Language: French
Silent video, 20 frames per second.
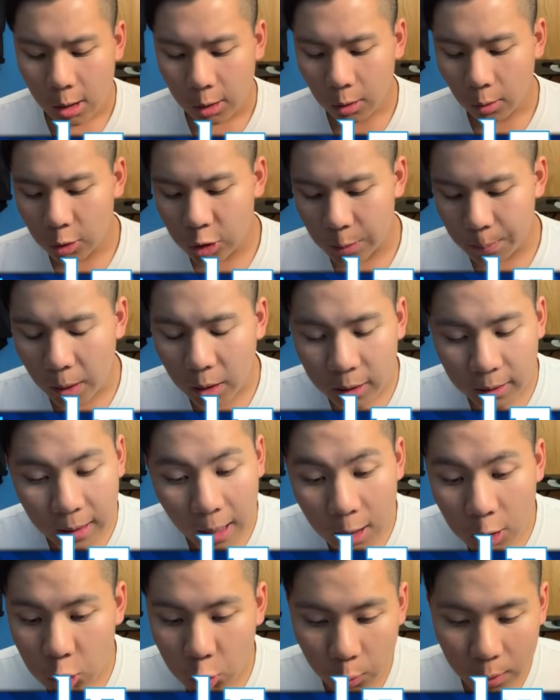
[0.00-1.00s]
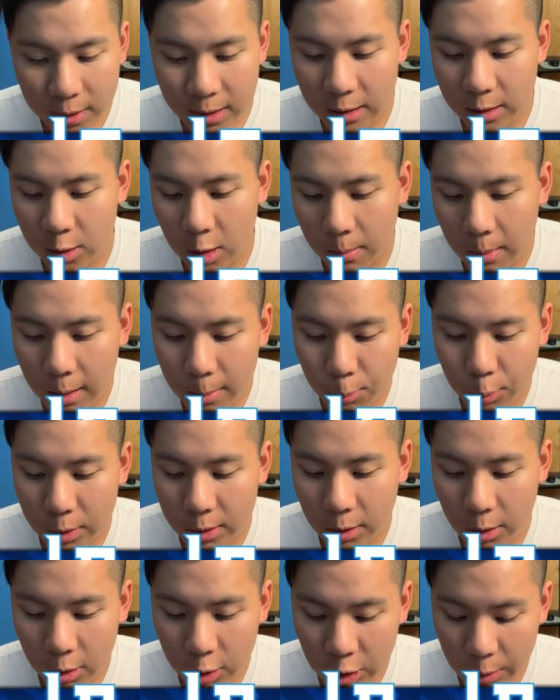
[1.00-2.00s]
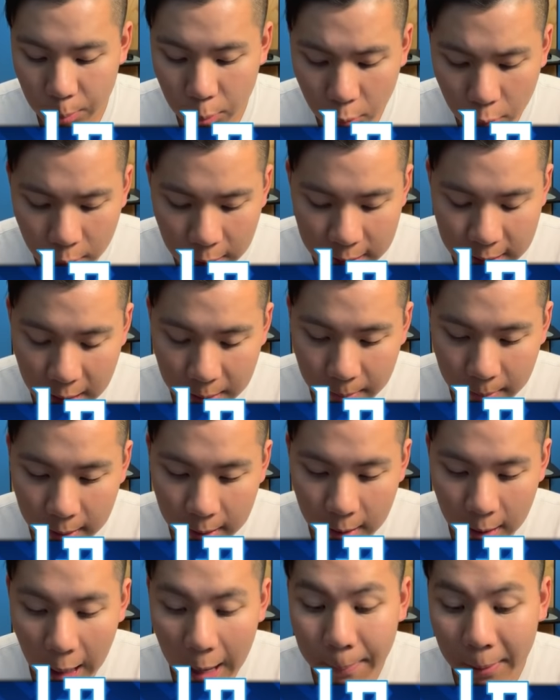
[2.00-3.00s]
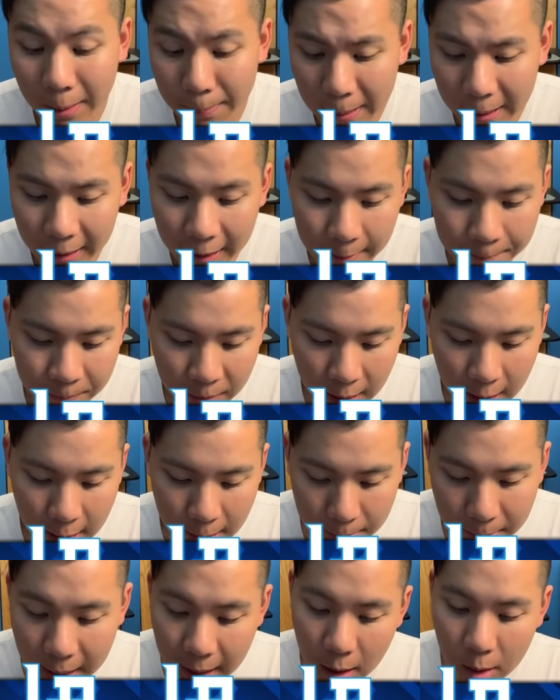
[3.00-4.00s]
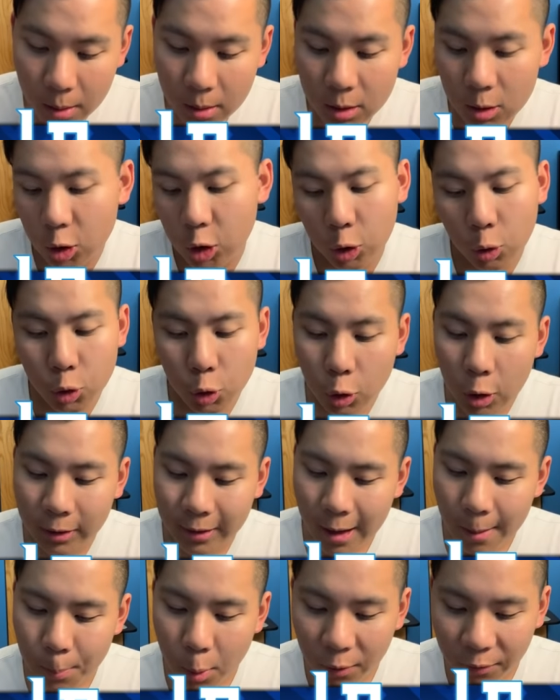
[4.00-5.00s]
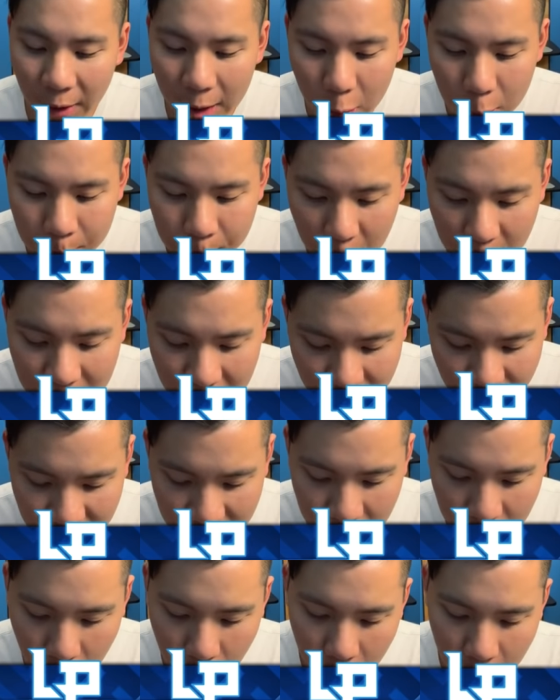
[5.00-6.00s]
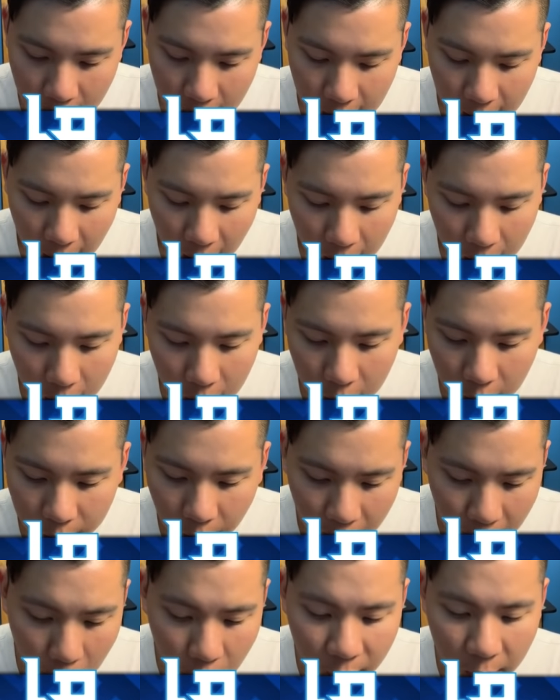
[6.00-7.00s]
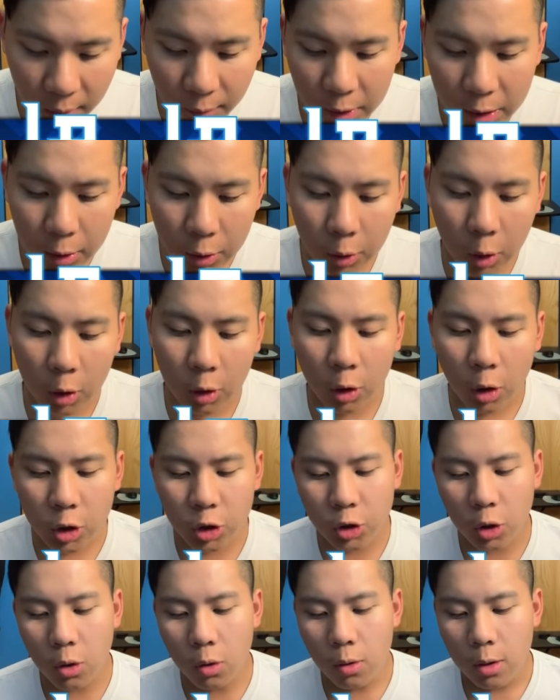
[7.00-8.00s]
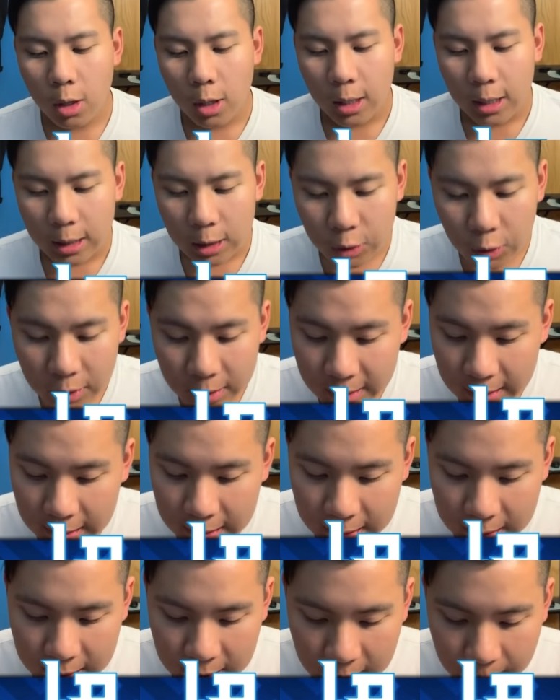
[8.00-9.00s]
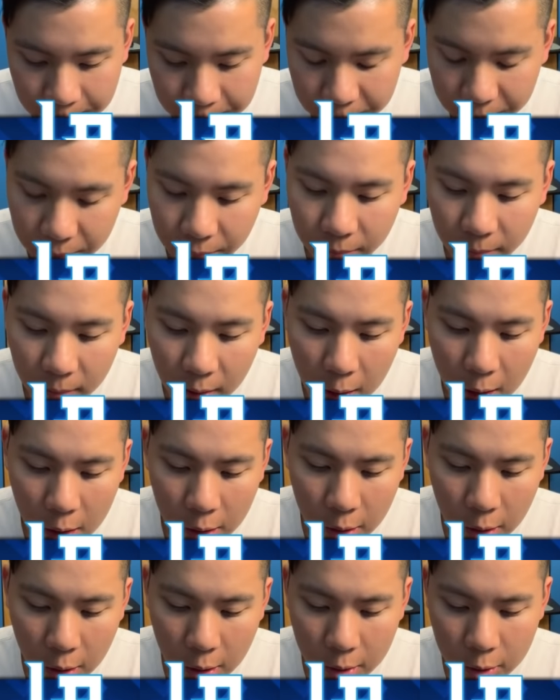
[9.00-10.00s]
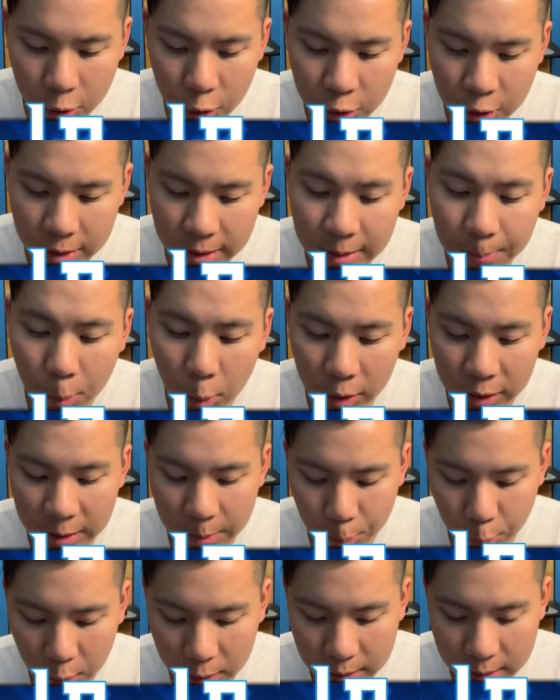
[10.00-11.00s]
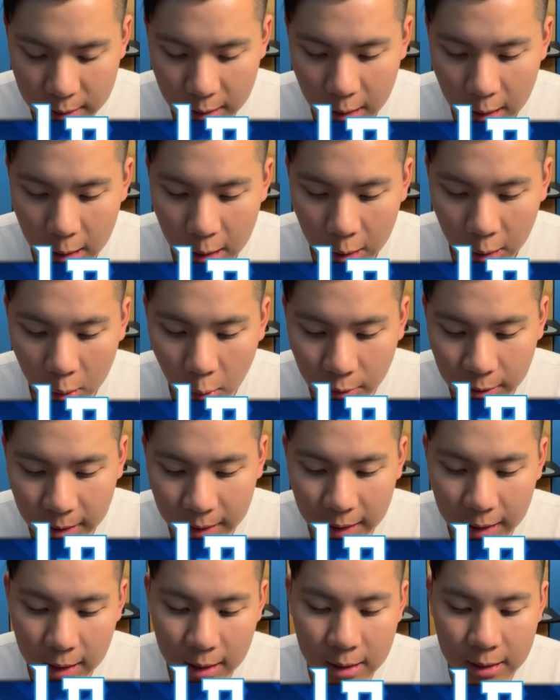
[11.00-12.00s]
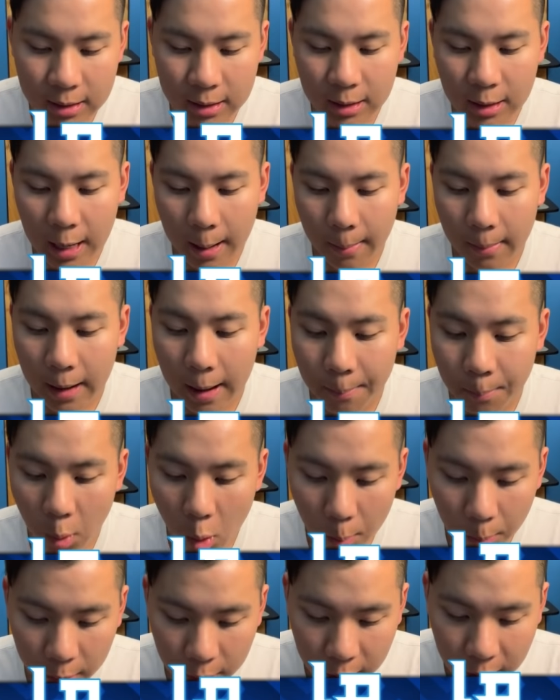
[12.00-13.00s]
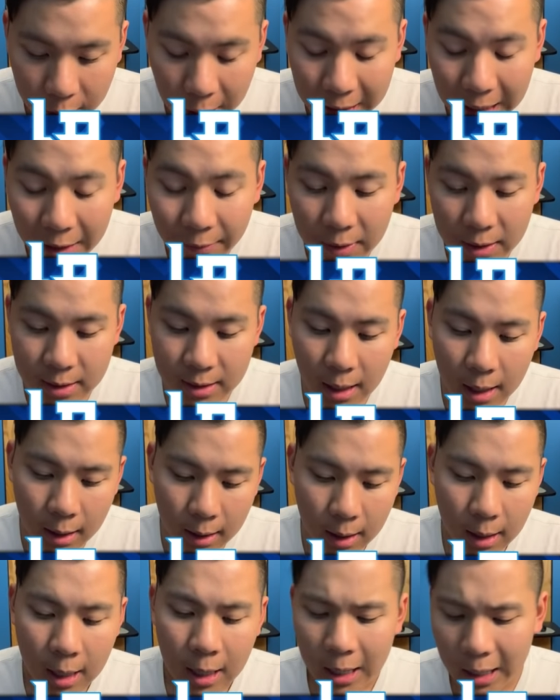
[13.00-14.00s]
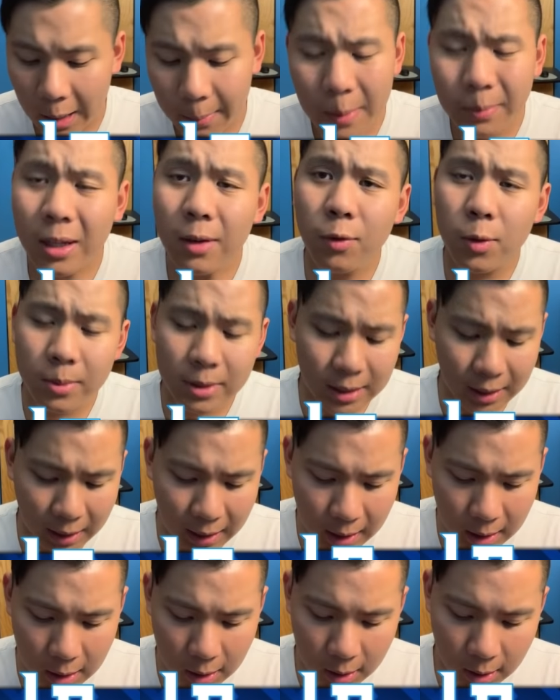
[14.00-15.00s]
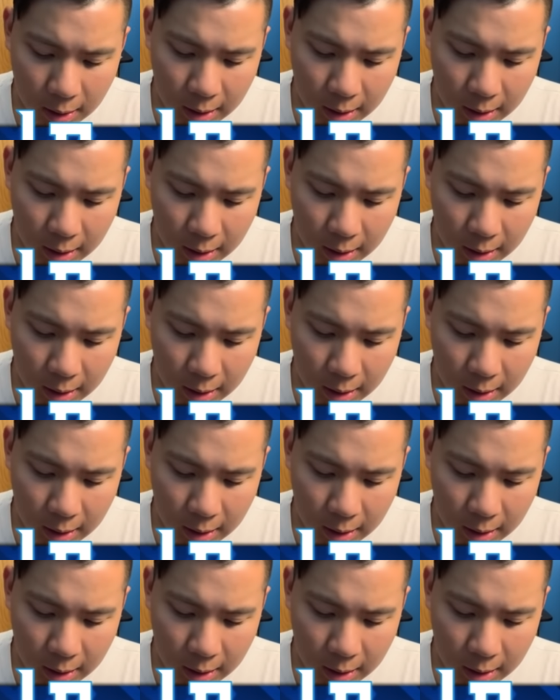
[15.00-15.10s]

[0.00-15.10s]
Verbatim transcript: donc j'ai pas de temps à jouer cette semaine puisque j'ai beaucoup d'examens à préparer mais j'ai toujours le temps pour faire une petite vidéo. Alors euh, voilà on va envoyer notre cochon juste ici euh, juste aussi pour qu'il puisse contrer ici la, pompe de notre adversaire. Et en même temps, vous me direz euh,